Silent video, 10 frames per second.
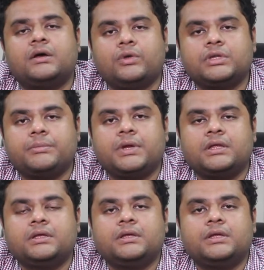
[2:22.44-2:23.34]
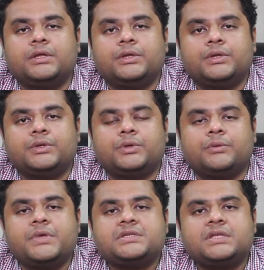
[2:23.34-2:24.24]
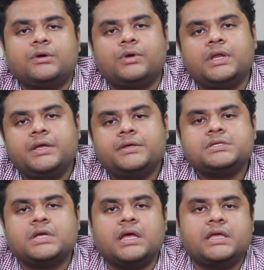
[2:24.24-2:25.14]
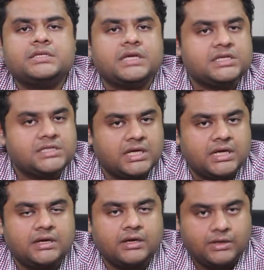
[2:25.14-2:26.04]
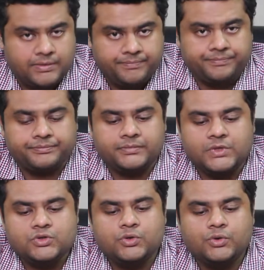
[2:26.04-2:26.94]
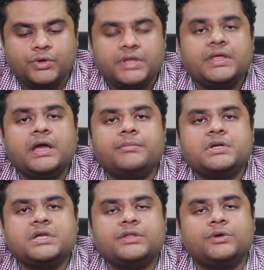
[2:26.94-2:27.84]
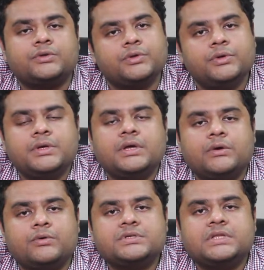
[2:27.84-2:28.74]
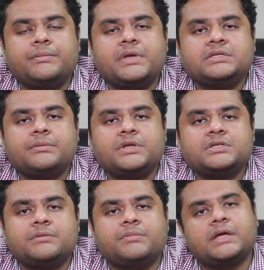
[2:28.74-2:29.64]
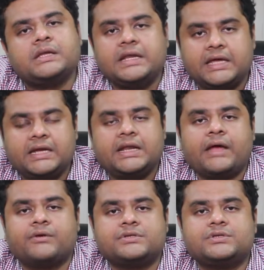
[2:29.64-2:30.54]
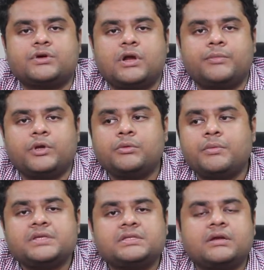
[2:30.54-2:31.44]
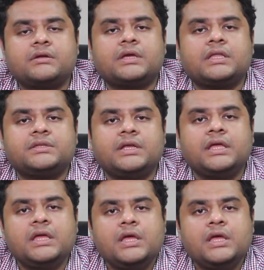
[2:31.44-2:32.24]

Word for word: হতে পারে তো মেস্তা হলে চিকিৎসা শুরু করে দিয়ে আমরা সাধারণত উডস ল্যাম্প এক্সামিনেশন বা ক্লিনিক্যালি ডায়াগনোসিস করার পরে তো মেস্তার ক্ষেত্রে